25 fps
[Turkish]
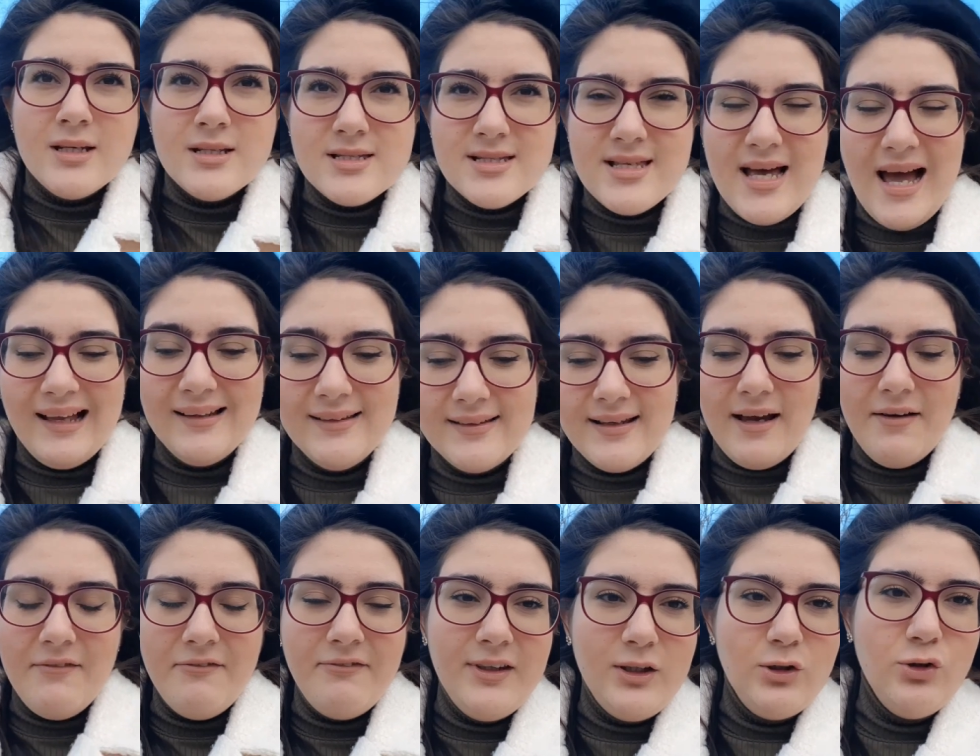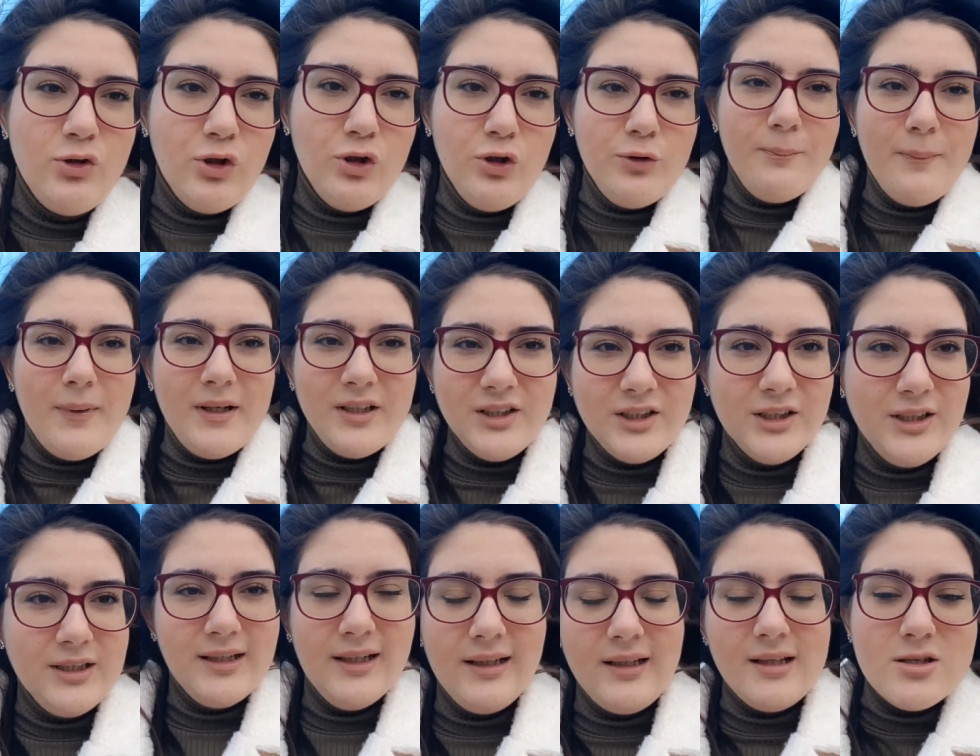Zaten videonun
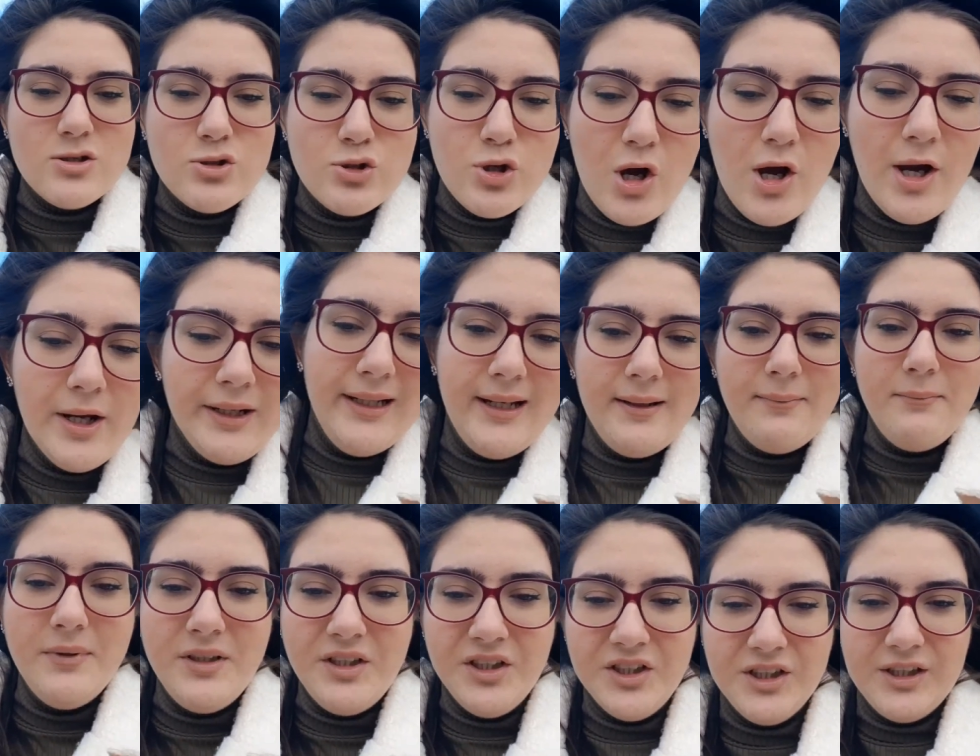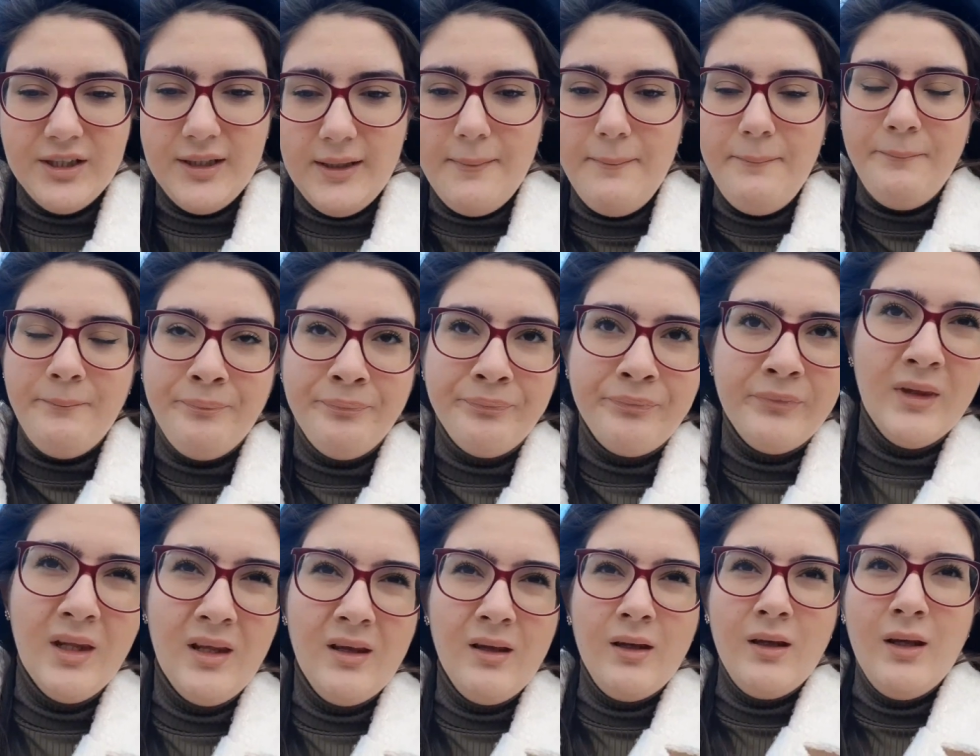başında da söylemiştim.
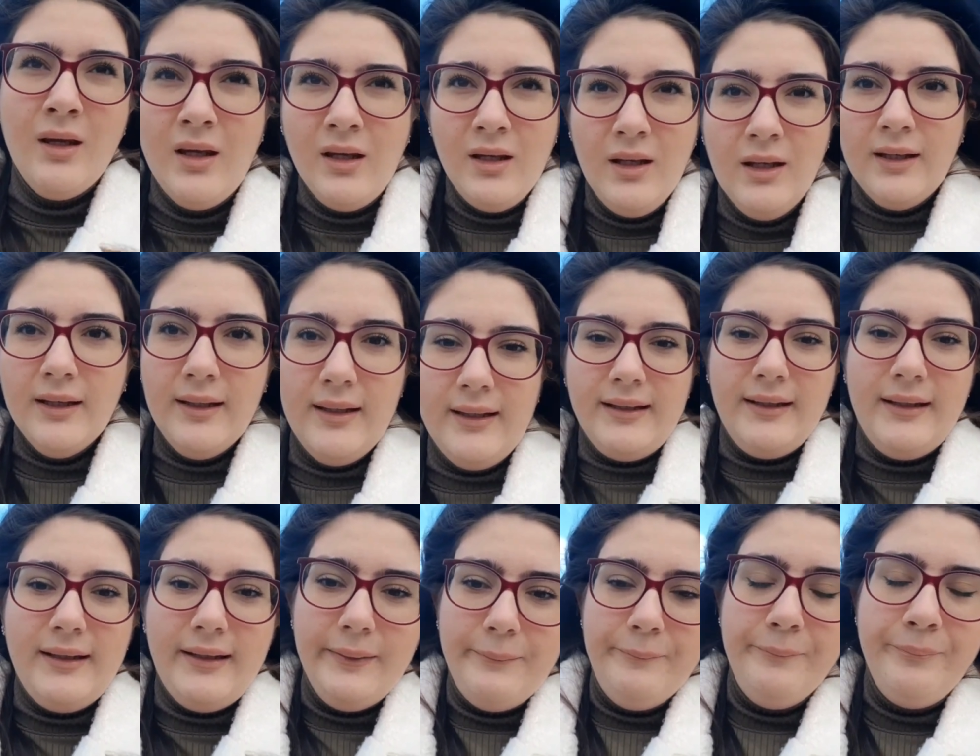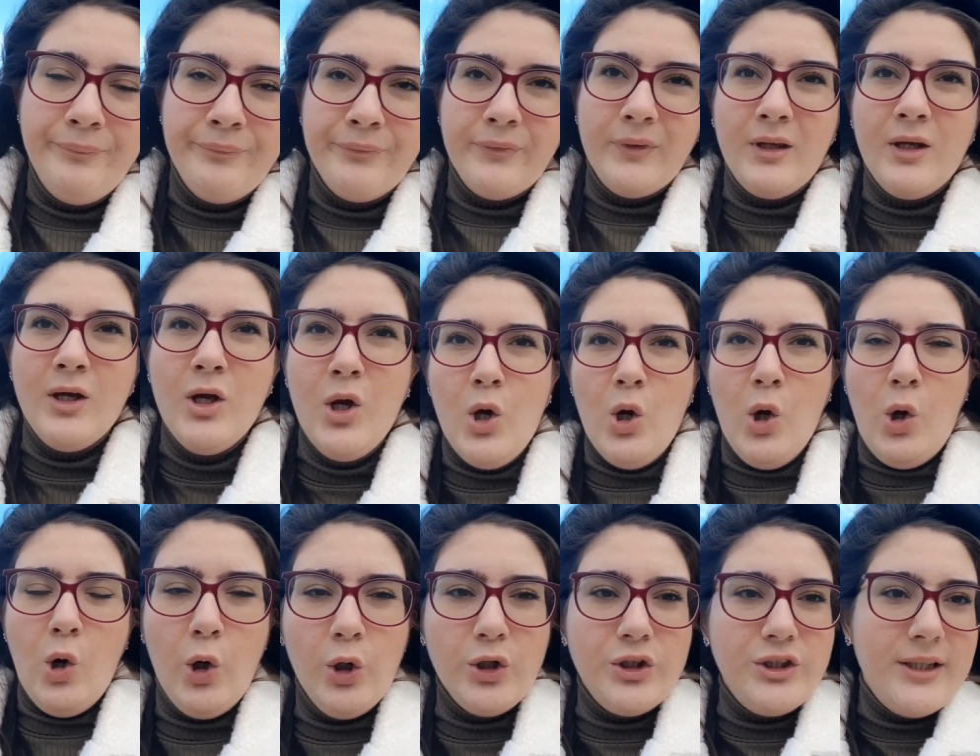Ee,
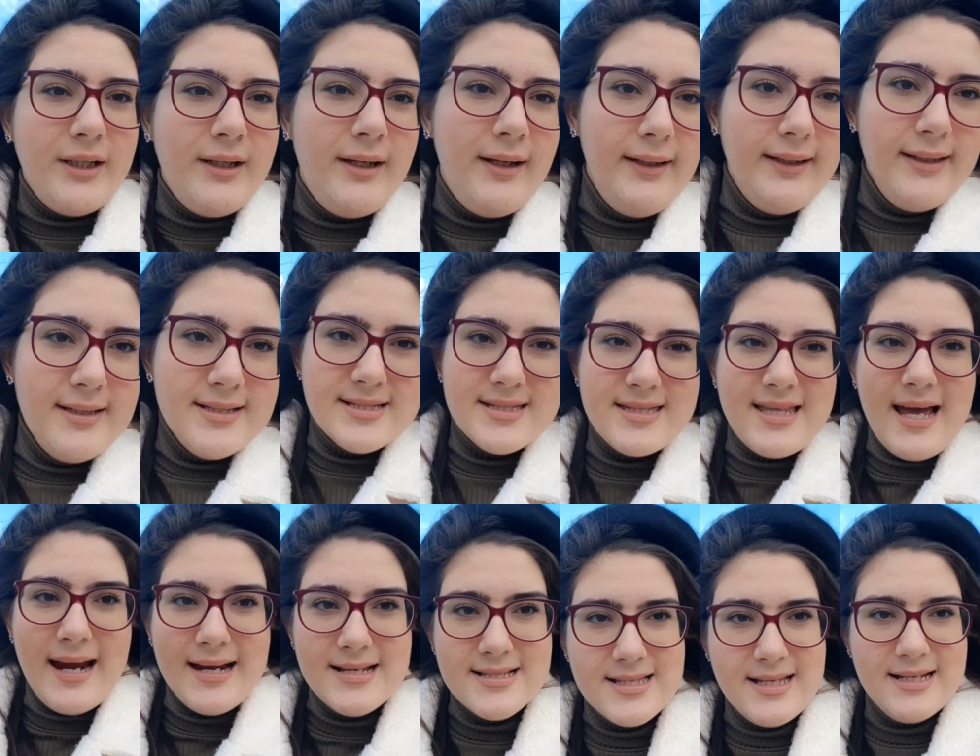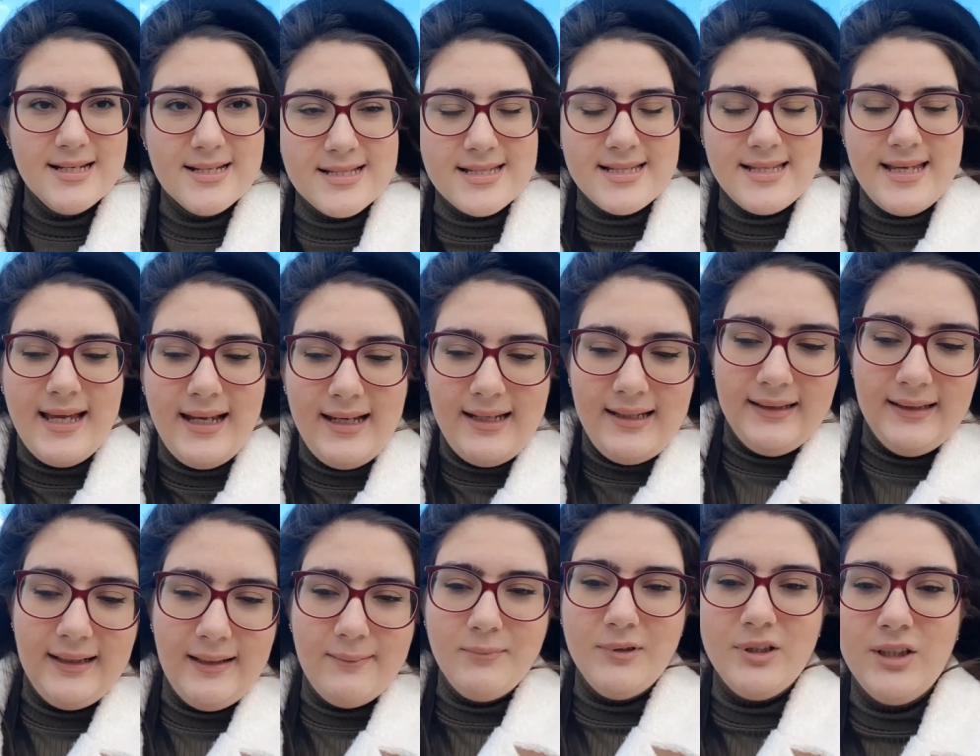hoca isterseniz
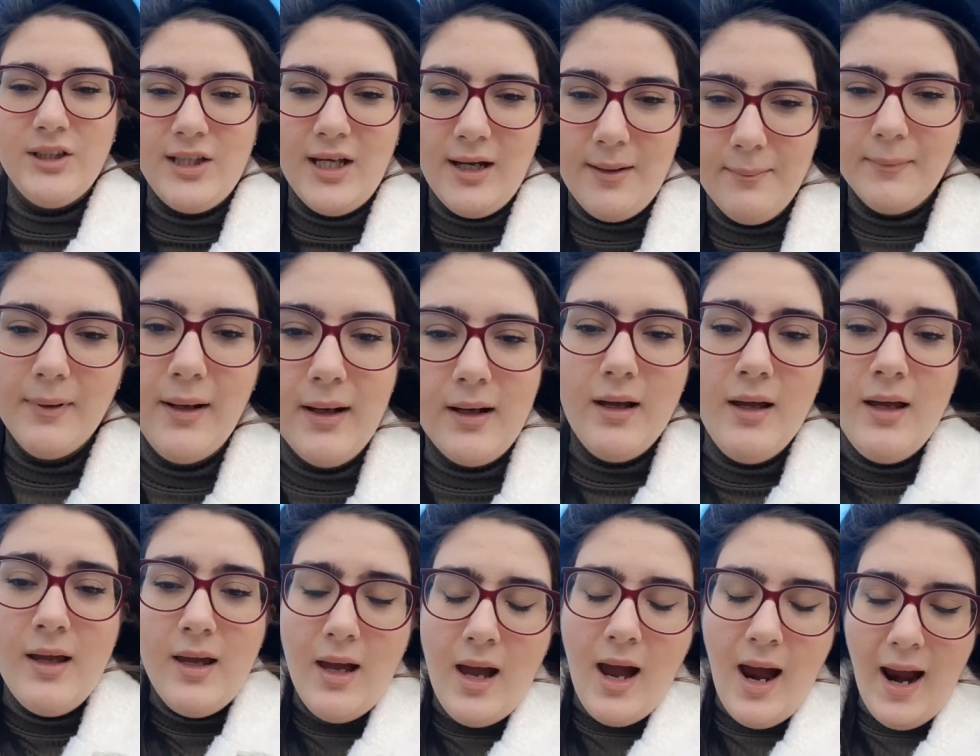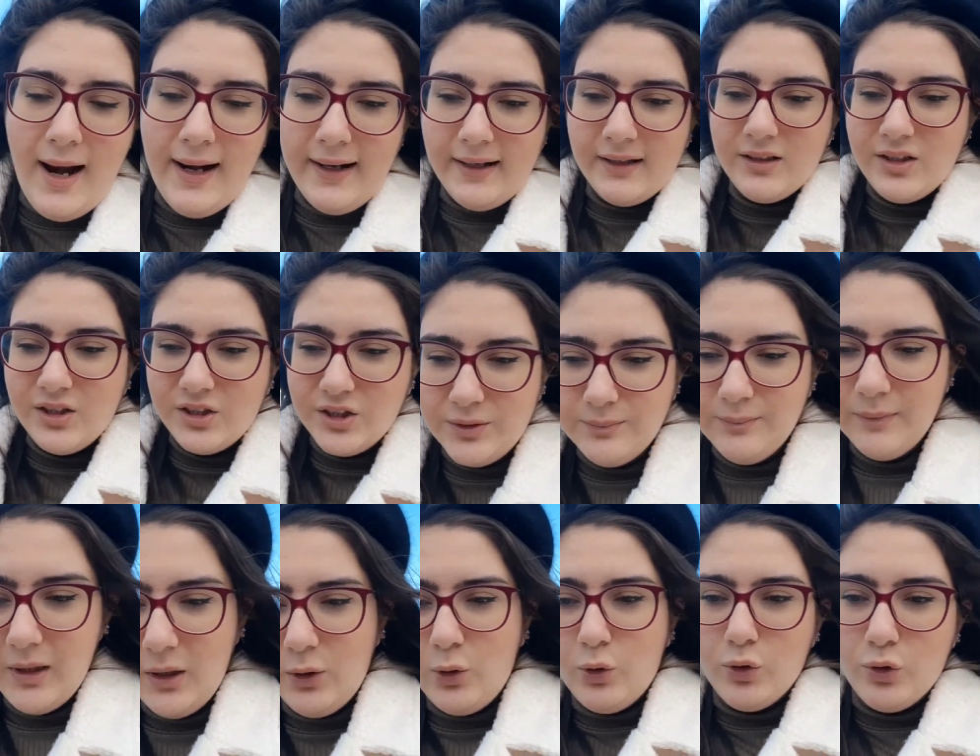gelin demişti ama
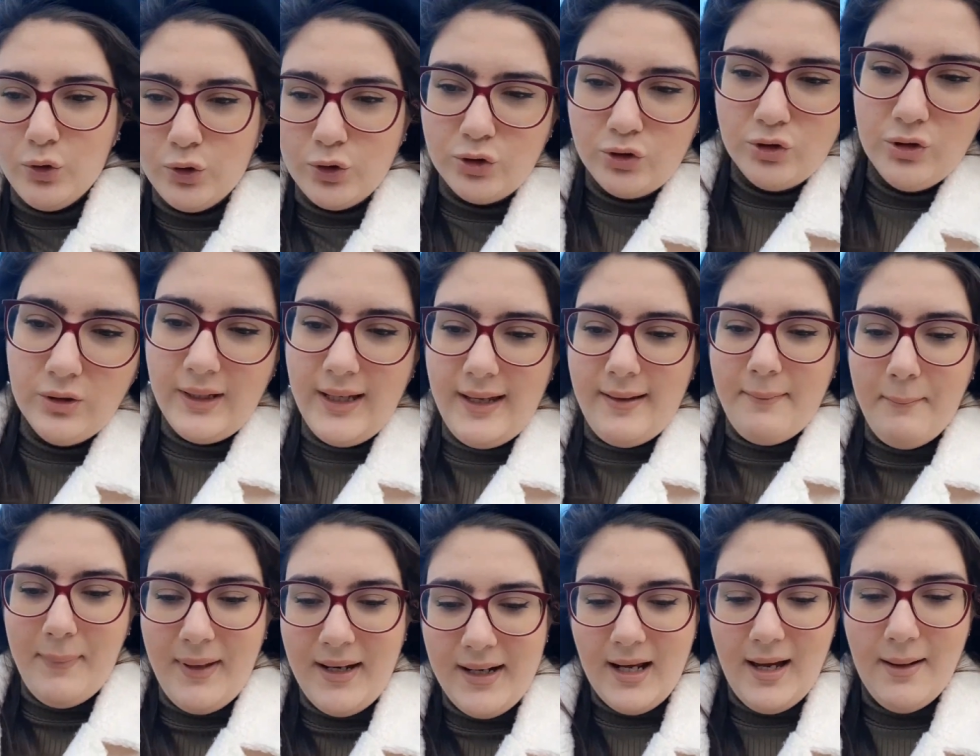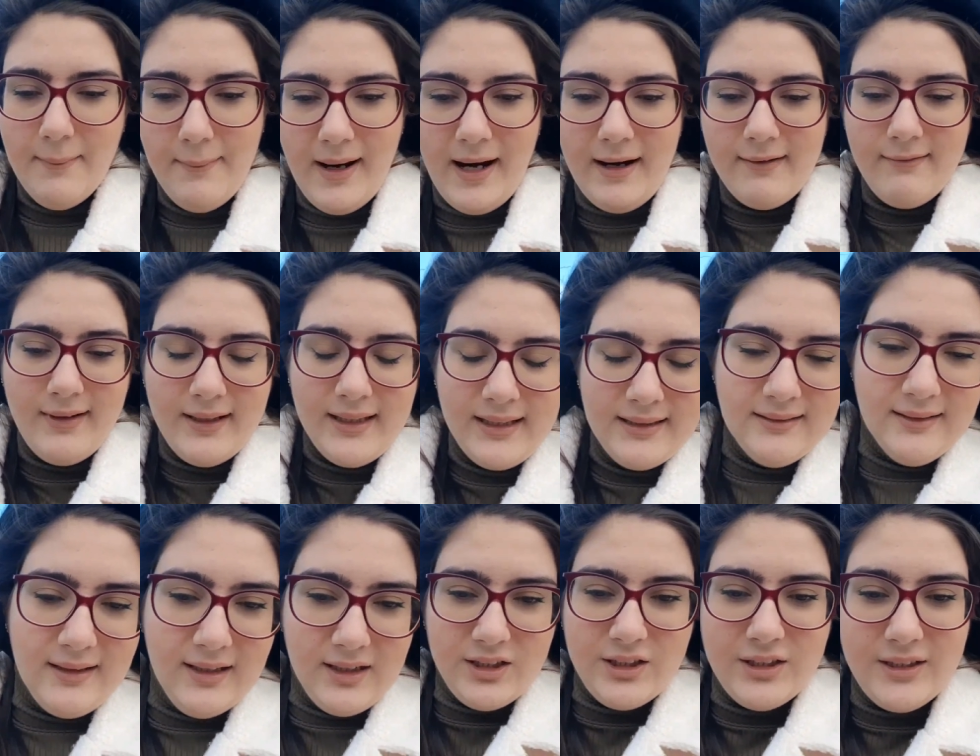arkadaşımla konuştuk hem beraber
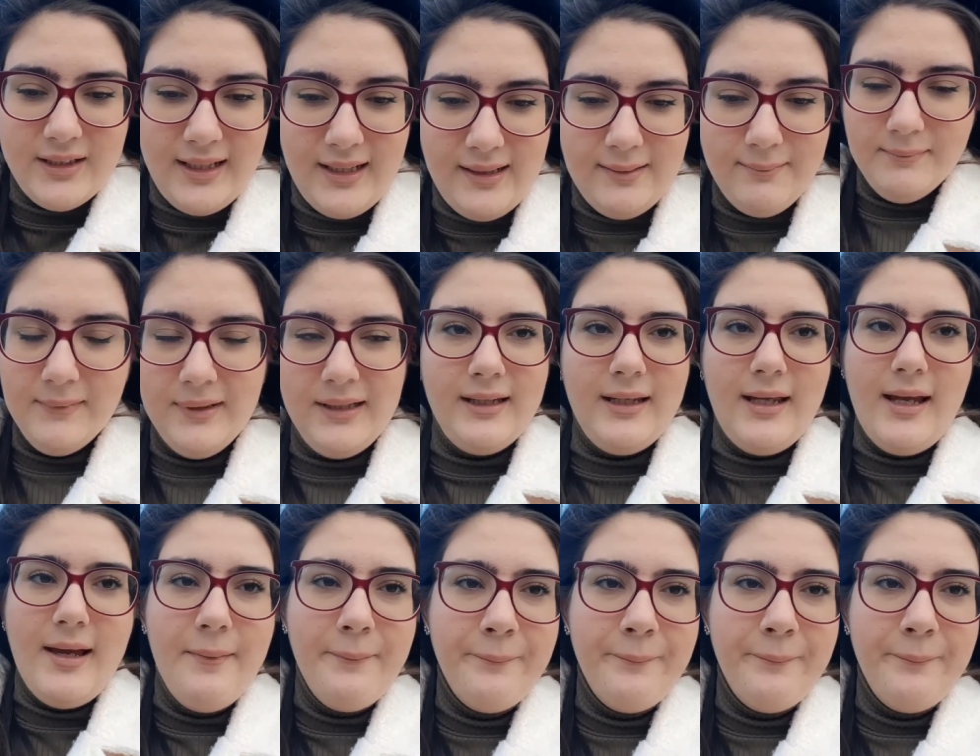vakit geçirelim diye.